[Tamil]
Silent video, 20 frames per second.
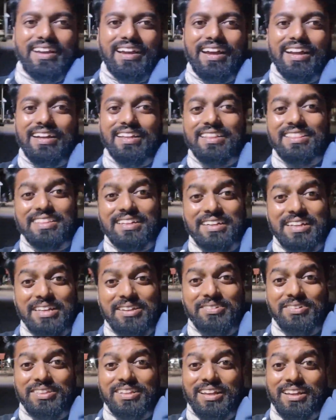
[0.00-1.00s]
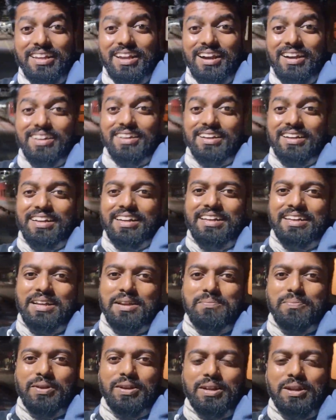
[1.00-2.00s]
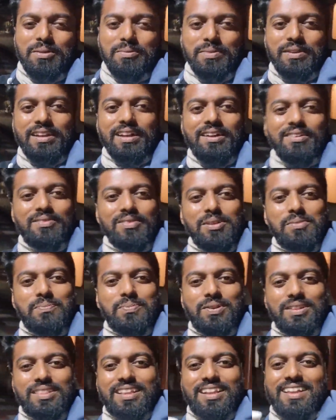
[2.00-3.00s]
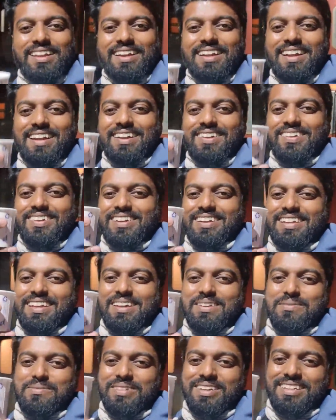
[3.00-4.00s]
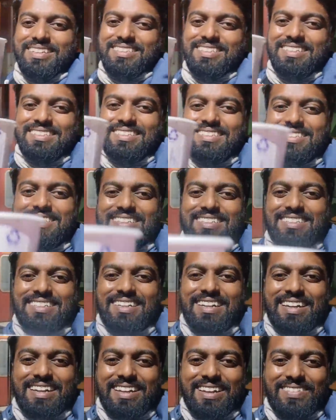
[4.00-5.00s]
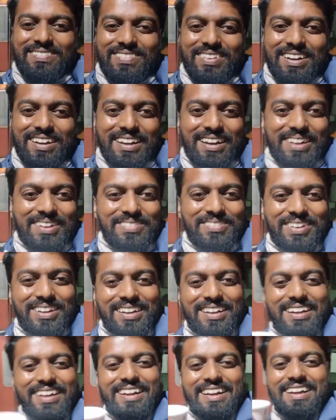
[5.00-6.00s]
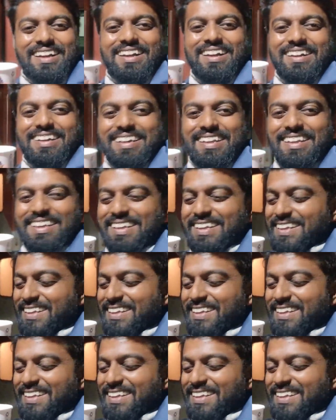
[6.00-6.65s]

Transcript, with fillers: அண்ட் இந்த டீயை வந்து நான் யாருக்கு டெடிகேட் பண்ணுறேன் அப்படின்னா விழுப்புரத்தில் இருக்க என்னோட டியர் பிரதர்ஸ் அண்ட் சிஸ்டர்ஸ்க்கு டெடிகேட் பண்ணுறேன் இங்கே பாருங்க டீ